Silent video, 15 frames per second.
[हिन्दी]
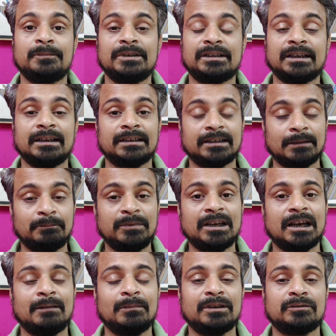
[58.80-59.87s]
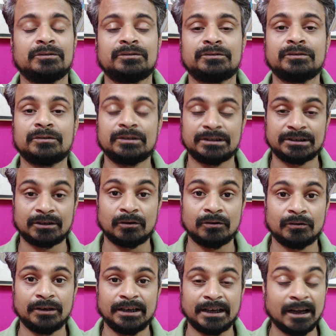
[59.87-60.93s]
पीते हैं तब भी हमें दोस्तों स्टोन
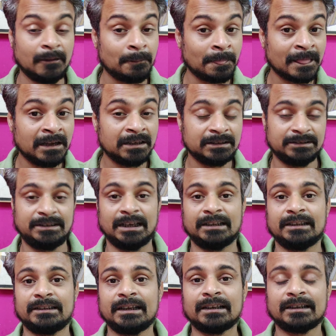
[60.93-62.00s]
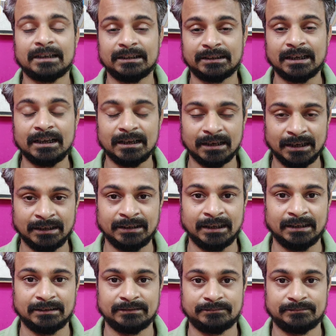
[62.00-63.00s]
होने का ज़्यादातर खतरा रहता है